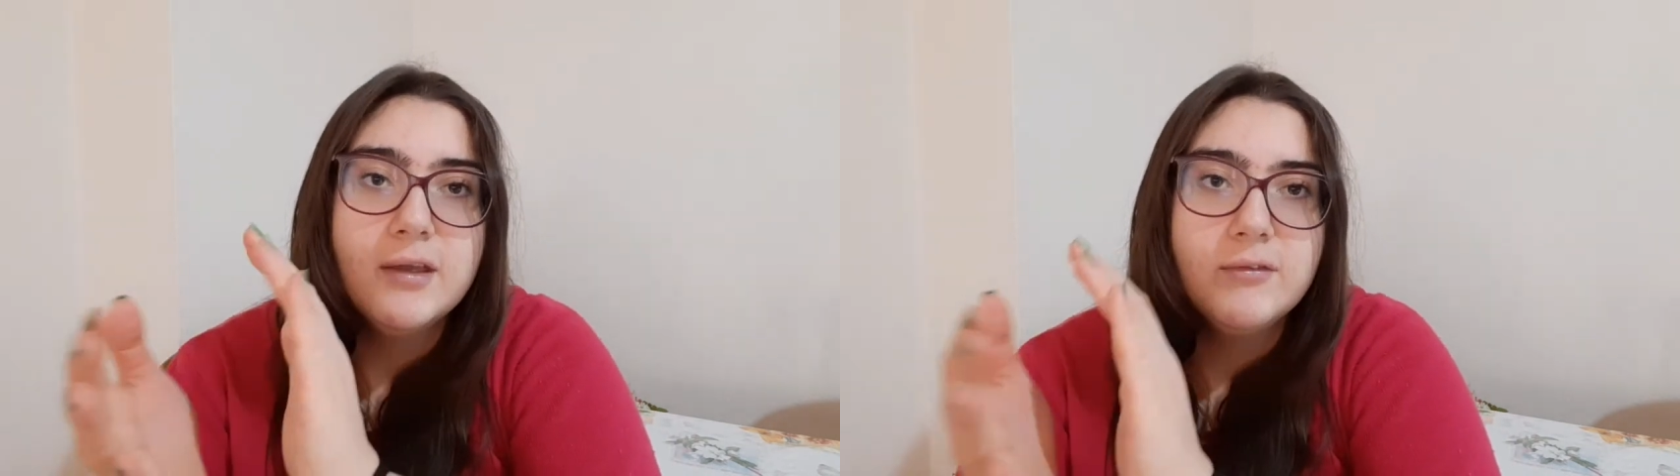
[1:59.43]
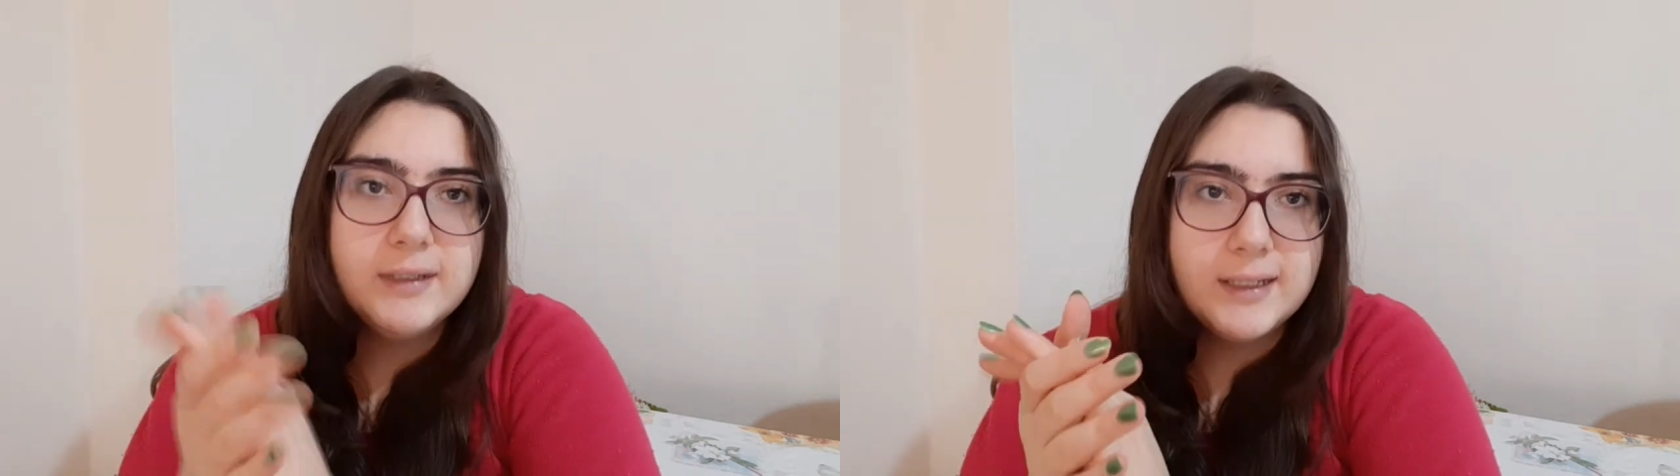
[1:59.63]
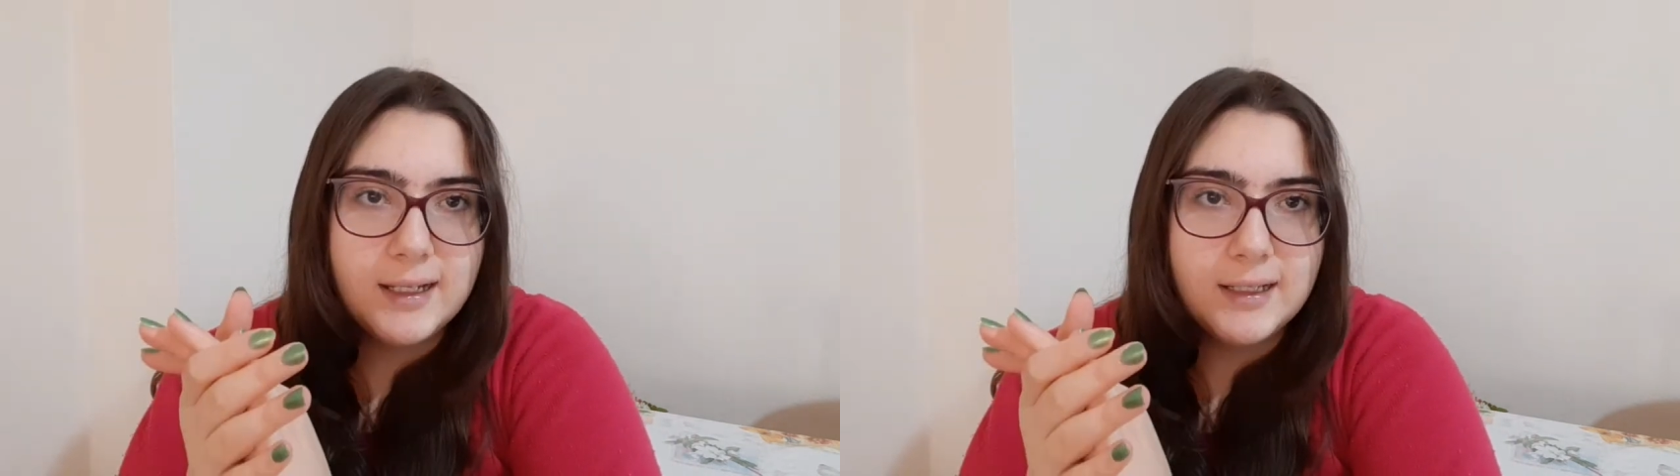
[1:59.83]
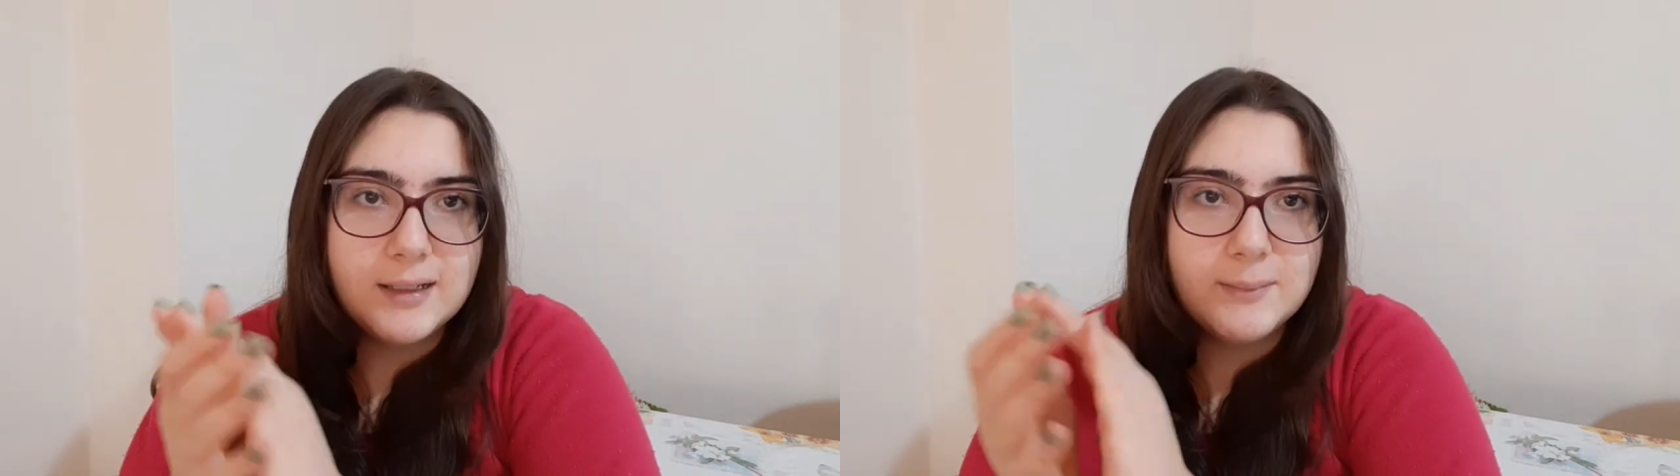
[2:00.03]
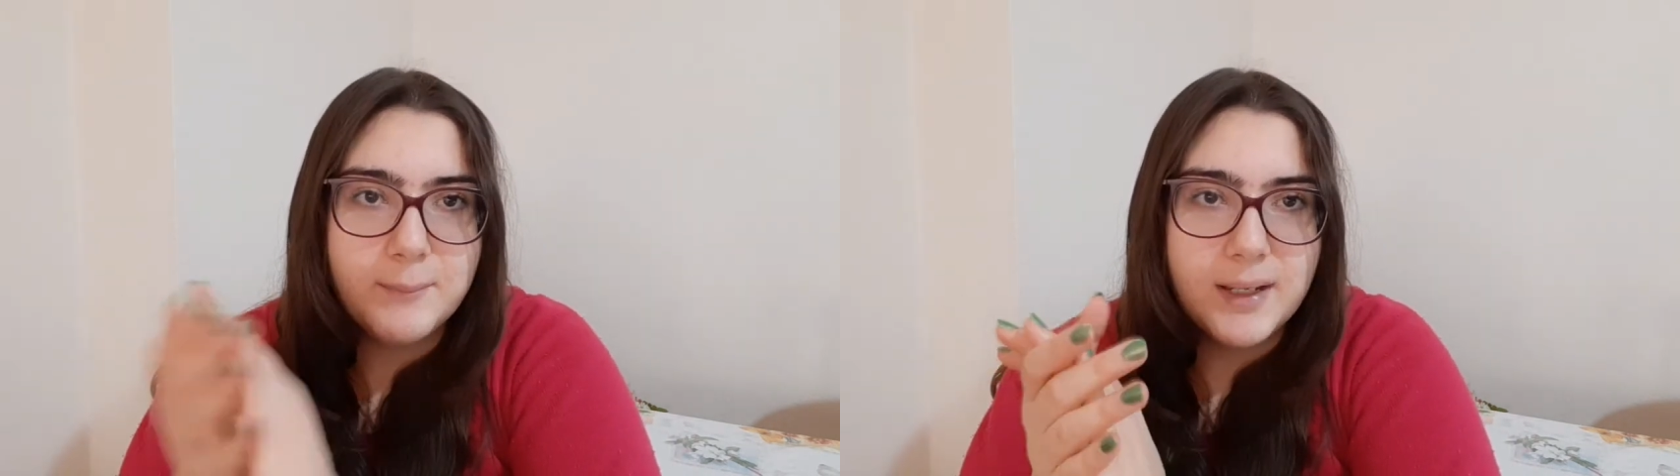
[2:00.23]

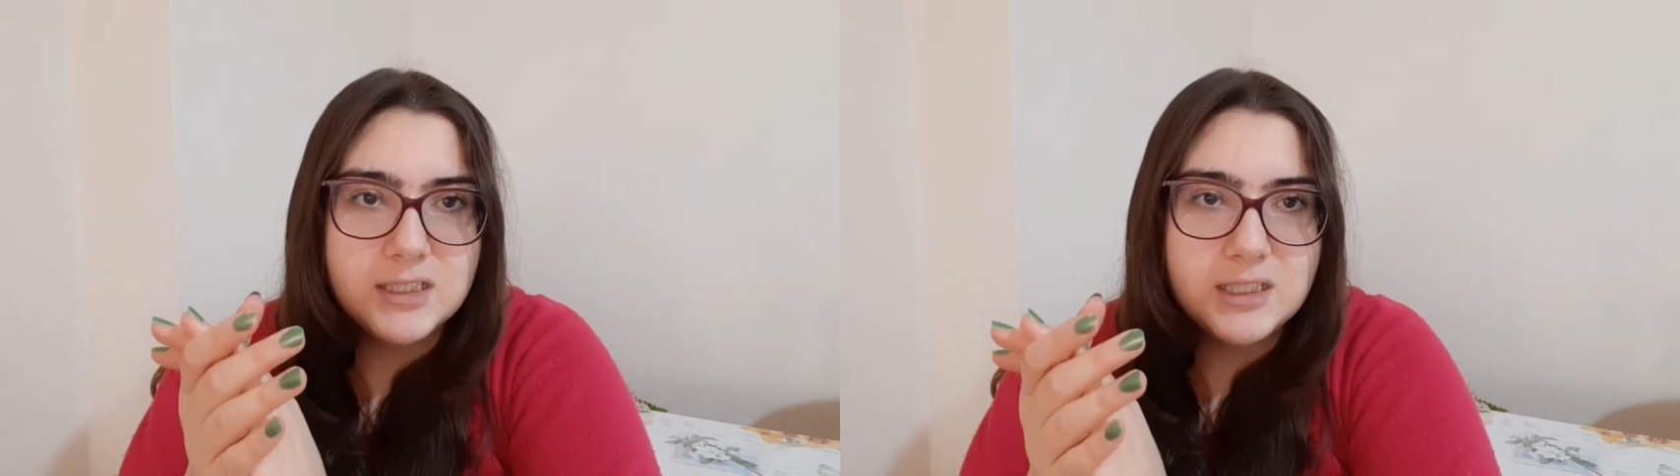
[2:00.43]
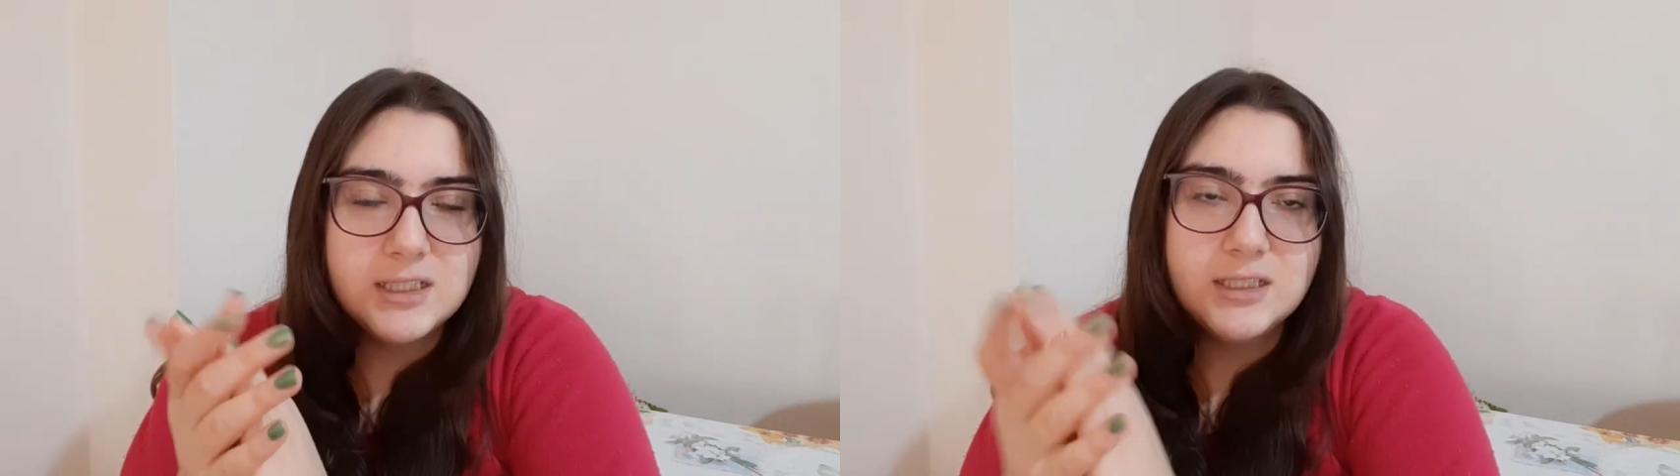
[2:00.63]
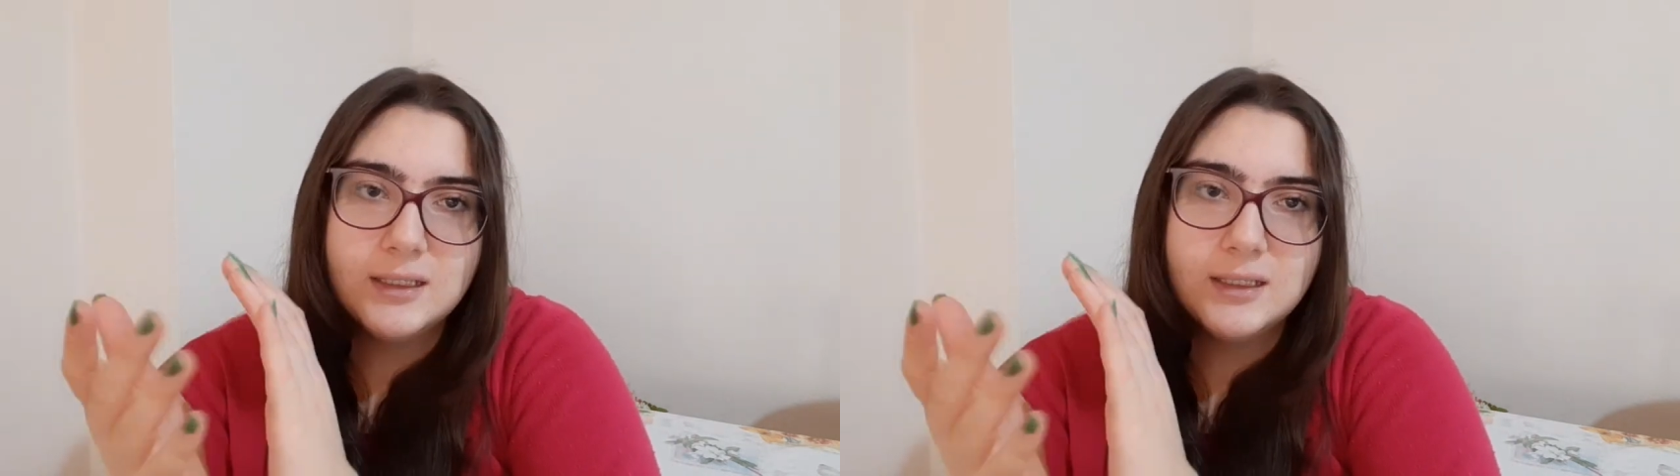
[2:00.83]
finallerim başlayacak.